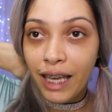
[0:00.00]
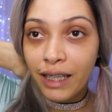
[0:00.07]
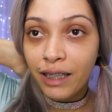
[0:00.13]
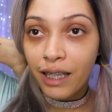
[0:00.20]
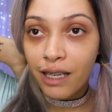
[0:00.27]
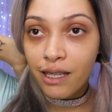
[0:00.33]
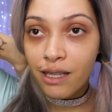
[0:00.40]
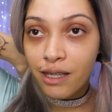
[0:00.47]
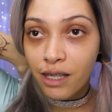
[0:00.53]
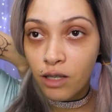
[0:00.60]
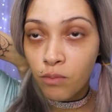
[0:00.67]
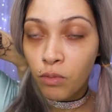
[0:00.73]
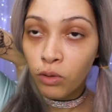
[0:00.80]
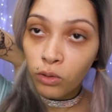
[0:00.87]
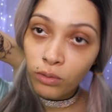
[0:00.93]
E aí tem esse
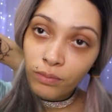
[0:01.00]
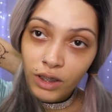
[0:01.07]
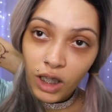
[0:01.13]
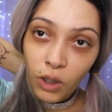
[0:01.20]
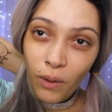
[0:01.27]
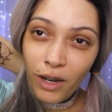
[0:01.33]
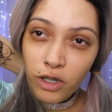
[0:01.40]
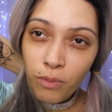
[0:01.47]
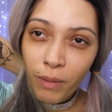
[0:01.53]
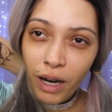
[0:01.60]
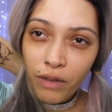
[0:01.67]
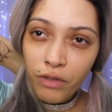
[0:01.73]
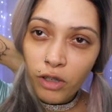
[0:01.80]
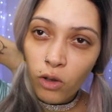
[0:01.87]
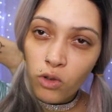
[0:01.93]
símbolo que eu acho
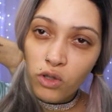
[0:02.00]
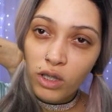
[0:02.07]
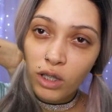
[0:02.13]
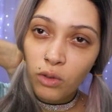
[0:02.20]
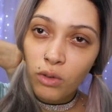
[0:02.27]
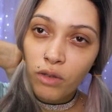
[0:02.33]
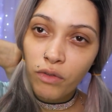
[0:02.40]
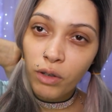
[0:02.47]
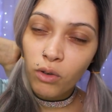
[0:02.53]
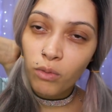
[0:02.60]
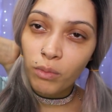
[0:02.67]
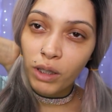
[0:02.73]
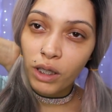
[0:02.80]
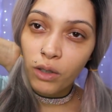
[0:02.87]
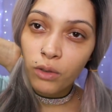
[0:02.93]
maravilhoso, tem tudo a ver
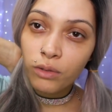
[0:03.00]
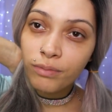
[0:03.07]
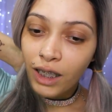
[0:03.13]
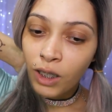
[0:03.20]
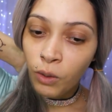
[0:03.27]
comigo.